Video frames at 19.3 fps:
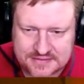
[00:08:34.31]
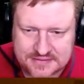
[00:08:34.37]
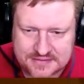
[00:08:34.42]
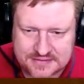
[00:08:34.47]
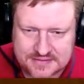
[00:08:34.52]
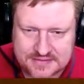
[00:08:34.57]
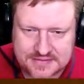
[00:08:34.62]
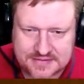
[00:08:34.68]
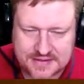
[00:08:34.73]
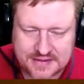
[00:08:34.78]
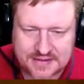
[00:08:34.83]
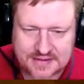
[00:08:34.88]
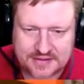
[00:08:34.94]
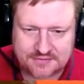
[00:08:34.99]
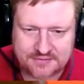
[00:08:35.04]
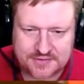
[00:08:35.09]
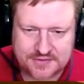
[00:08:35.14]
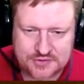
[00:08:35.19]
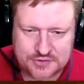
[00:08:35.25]
die anderen
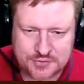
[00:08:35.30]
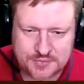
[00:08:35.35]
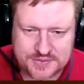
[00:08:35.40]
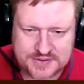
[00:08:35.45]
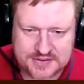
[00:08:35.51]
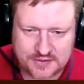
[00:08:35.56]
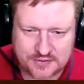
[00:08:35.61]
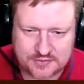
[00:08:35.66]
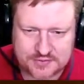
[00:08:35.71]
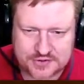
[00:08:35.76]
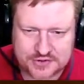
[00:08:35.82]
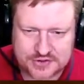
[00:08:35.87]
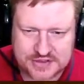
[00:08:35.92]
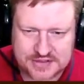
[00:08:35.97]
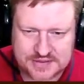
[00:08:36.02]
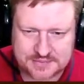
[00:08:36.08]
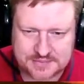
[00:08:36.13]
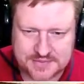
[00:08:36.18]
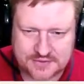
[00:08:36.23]
Windturbinen aufgestellt
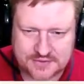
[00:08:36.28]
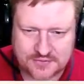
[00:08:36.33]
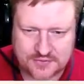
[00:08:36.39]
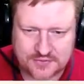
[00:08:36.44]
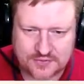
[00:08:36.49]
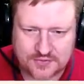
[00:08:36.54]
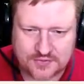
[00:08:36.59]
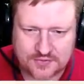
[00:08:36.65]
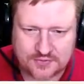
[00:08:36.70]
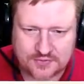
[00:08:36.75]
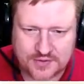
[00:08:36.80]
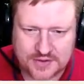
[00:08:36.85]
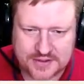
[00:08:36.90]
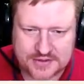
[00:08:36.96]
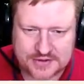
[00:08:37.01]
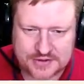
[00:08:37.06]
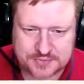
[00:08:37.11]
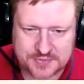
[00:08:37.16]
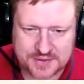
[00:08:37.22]
haben, dass wir uns das
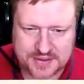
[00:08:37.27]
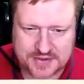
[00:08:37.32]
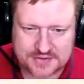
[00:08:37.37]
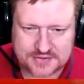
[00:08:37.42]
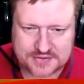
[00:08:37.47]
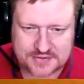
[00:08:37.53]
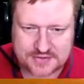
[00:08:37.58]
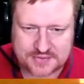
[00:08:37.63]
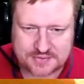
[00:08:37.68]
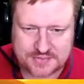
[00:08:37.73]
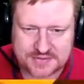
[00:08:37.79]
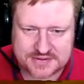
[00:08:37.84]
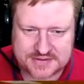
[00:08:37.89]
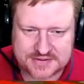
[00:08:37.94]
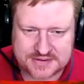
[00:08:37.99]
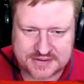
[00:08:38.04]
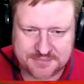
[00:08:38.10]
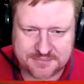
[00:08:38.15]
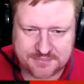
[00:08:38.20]
vielleicht sparen können mit
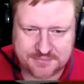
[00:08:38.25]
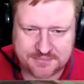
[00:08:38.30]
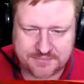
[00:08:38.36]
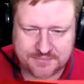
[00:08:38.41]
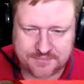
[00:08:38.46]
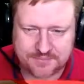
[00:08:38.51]
dem